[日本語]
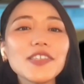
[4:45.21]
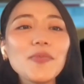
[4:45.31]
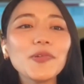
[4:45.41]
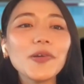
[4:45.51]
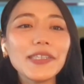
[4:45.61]

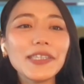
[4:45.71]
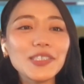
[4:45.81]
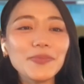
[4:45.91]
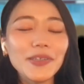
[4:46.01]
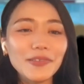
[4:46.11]
全部こけて
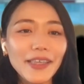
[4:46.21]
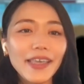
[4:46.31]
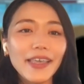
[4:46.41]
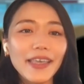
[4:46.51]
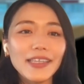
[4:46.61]
しまうの
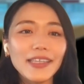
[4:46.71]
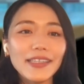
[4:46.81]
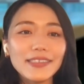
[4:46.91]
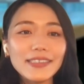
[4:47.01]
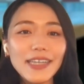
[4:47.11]

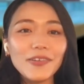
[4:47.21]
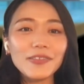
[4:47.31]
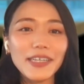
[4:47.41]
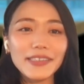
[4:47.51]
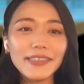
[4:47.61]
で、時間を
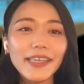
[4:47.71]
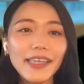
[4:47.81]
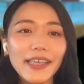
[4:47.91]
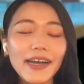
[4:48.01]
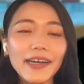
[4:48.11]
使っ
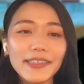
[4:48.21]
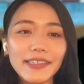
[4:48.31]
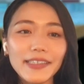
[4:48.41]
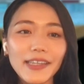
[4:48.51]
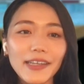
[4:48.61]
て考え
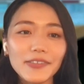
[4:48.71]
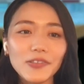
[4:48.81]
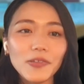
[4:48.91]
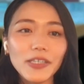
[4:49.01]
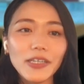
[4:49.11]
ていただく
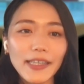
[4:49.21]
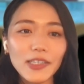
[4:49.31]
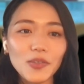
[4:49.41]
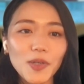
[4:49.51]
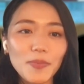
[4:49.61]
といいか
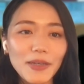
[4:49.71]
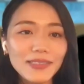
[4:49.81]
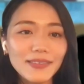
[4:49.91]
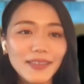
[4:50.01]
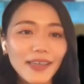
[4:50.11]
なと思います。